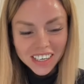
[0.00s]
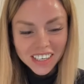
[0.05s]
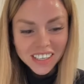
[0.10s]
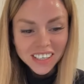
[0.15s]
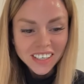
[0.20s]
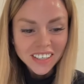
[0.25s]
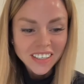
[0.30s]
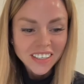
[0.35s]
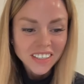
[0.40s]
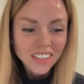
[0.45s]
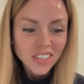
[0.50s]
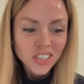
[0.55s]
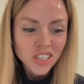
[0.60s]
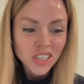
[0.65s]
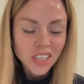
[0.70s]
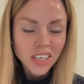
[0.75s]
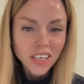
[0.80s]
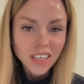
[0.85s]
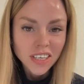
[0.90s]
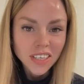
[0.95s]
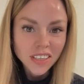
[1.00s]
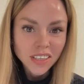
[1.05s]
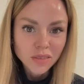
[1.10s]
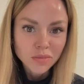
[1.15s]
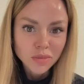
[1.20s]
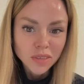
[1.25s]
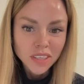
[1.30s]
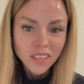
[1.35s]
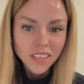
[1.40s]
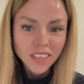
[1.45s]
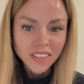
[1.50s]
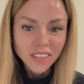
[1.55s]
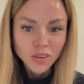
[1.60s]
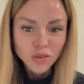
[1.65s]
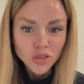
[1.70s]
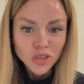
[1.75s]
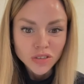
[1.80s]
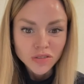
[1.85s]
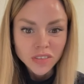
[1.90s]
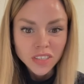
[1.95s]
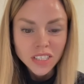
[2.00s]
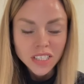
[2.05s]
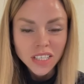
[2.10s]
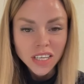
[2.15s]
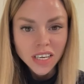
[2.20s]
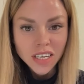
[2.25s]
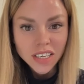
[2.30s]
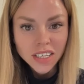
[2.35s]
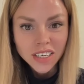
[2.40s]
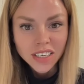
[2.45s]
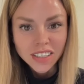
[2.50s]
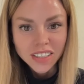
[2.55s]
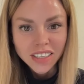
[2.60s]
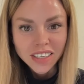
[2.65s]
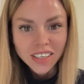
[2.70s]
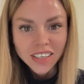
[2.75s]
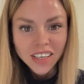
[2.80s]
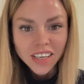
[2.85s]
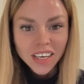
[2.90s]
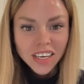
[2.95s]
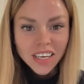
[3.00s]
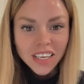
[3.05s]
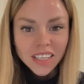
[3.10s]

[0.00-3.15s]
А, конечно, летом, и когда уже весна, и когда